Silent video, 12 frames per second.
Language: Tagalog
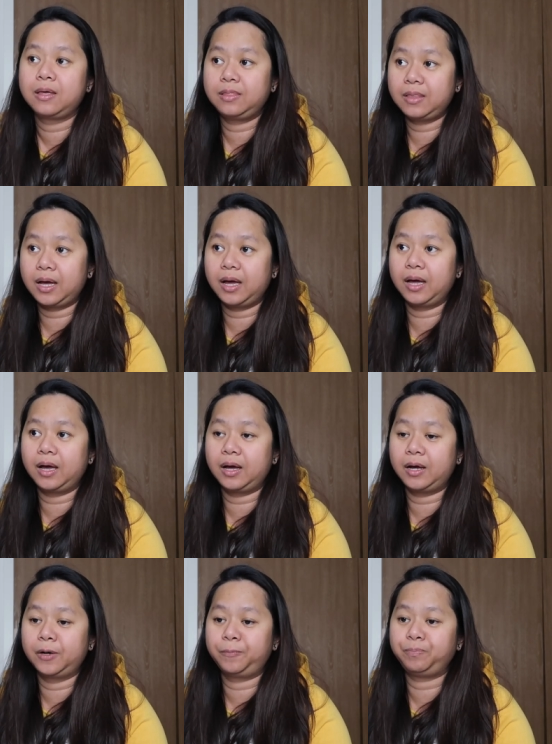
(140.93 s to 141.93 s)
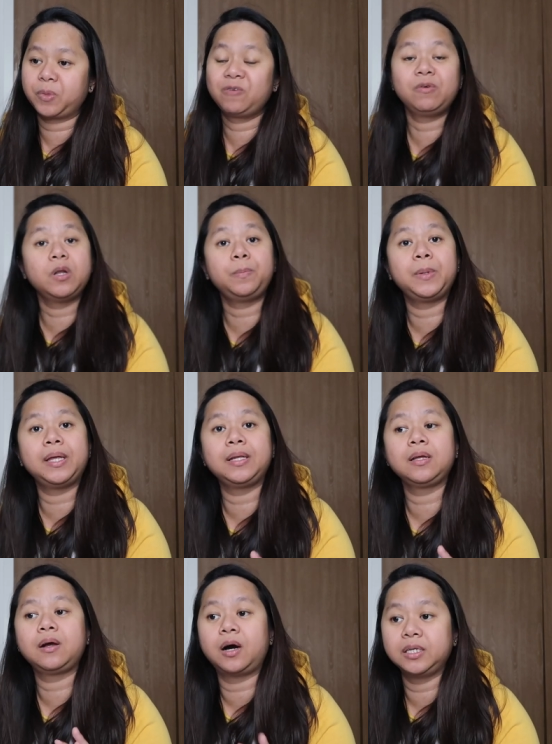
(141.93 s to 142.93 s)
ng
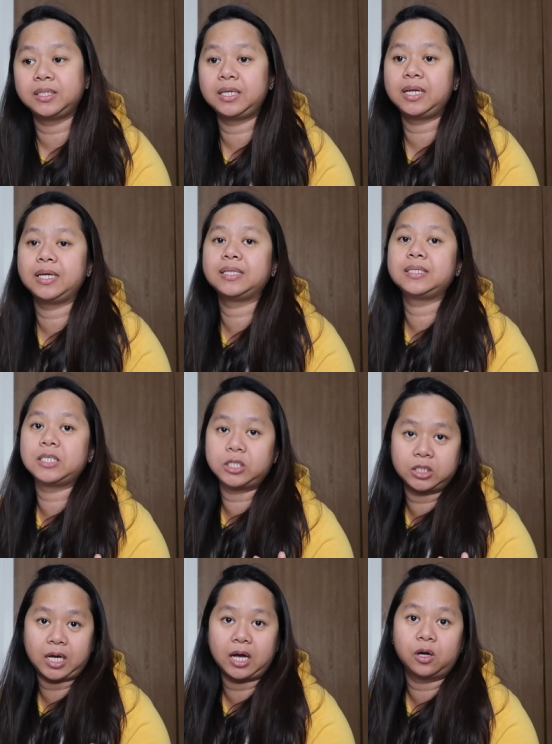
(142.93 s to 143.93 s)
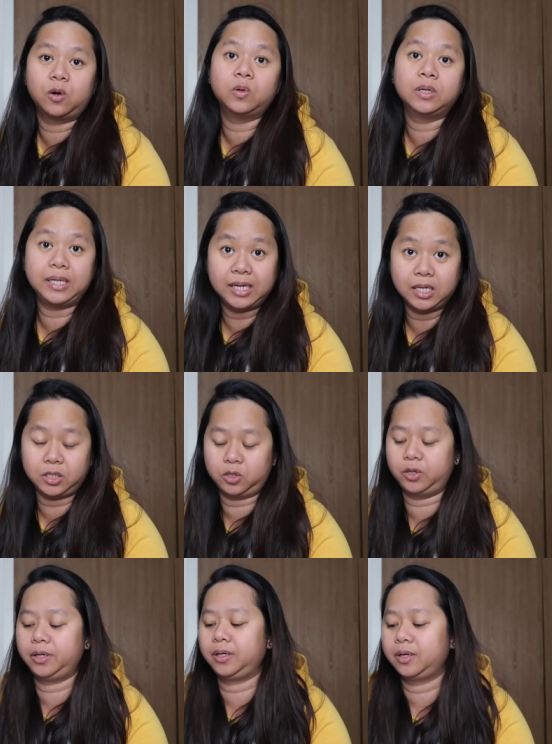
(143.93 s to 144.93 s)
Philippine Consulate sa Chicago,
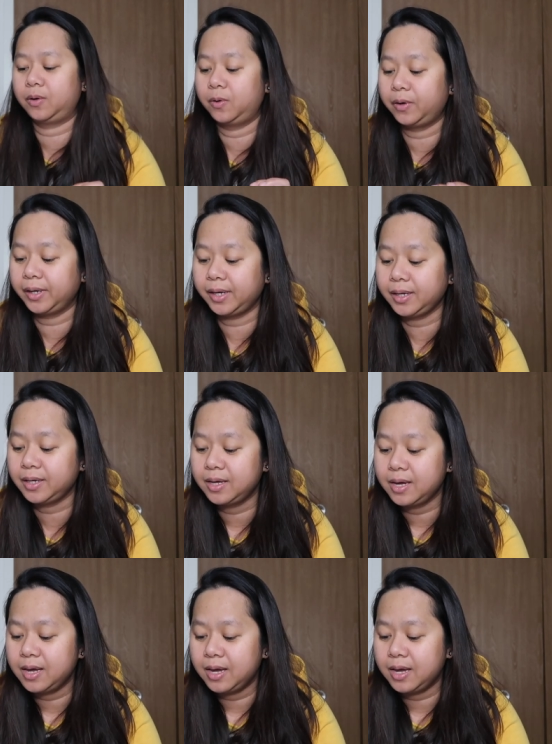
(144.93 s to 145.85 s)
Illinois. Okay?